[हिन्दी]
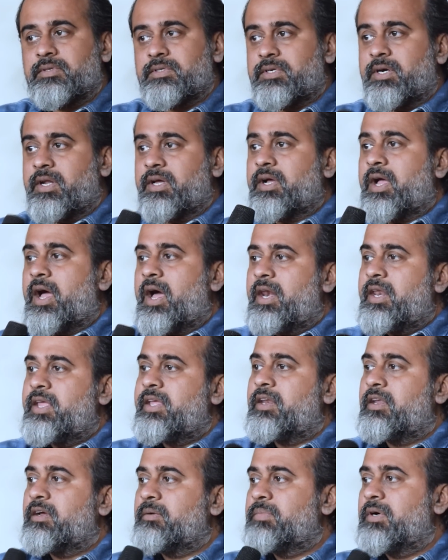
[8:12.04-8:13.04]
सड़क खाली
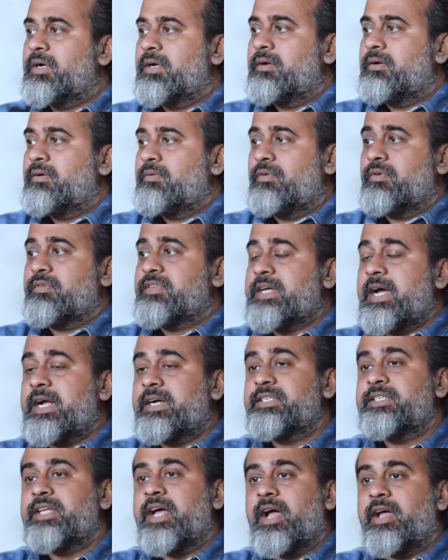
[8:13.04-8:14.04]
है लगभग वो
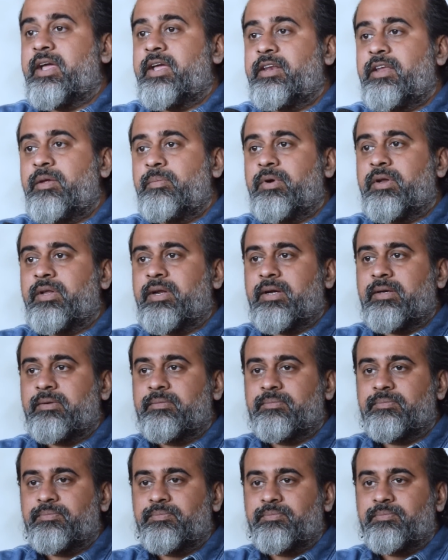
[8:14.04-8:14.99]
साठ से आगे ही नहीं बढ़ रहा